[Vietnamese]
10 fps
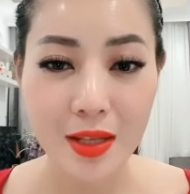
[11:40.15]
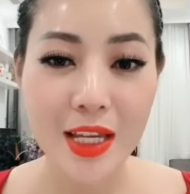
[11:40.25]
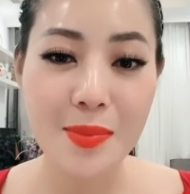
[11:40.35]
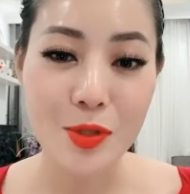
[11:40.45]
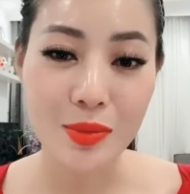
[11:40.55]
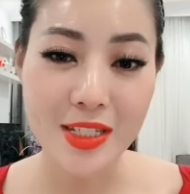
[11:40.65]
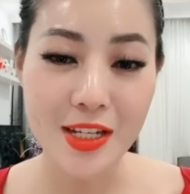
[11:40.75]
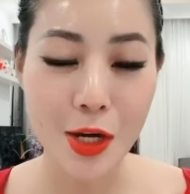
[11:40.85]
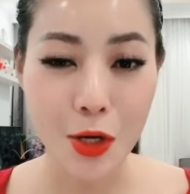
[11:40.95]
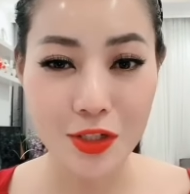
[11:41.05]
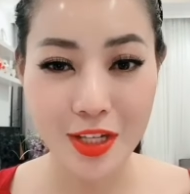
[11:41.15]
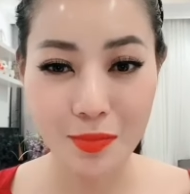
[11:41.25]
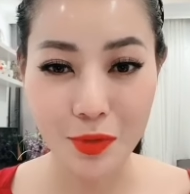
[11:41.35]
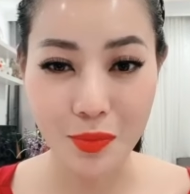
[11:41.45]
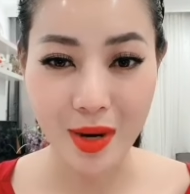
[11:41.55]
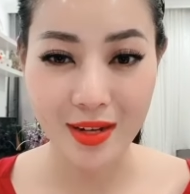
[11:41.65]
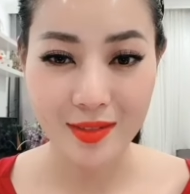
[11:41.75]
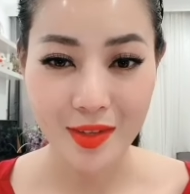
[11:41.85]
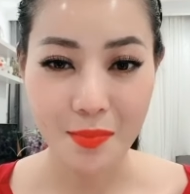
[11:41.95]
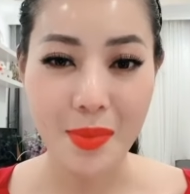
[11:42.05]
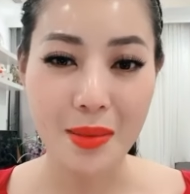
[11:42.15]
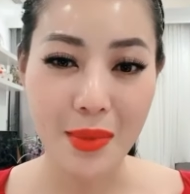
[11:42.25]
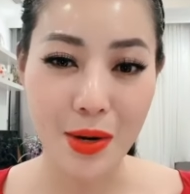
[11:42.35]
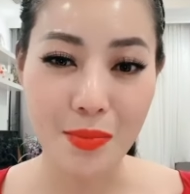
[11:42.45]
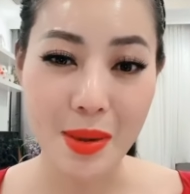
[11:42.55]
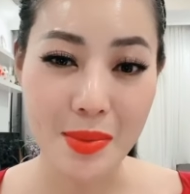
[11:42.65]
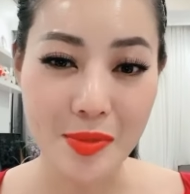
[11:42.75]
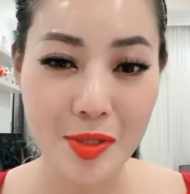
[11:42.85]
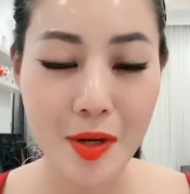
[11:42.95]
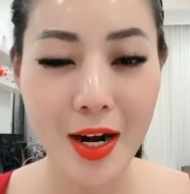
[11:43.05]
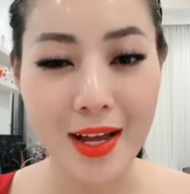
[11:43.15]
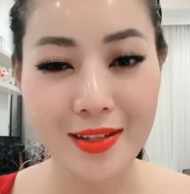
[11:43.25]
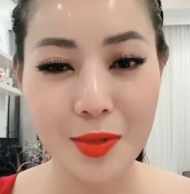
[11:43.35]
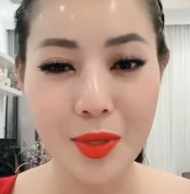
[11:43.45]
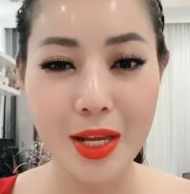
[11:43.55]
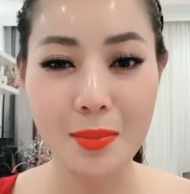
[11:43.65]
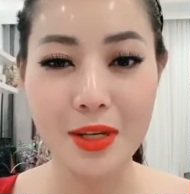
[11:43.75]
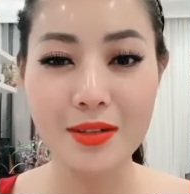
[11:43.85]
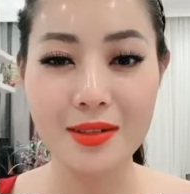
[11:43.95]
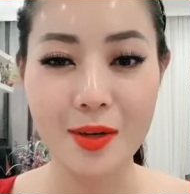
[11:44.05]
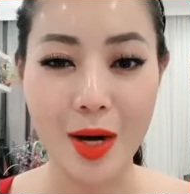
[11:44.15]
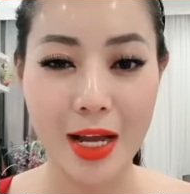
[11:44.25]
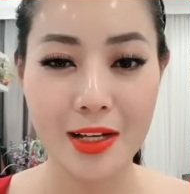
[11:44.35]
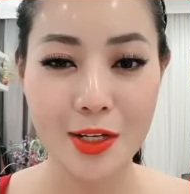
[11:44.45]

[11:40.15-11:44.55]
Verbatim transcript: khi mà chúng ta sinh con xong đúng không ạ mẹ bầu mẹ bỉm sữa là nhiều khi là mình hơi gọi là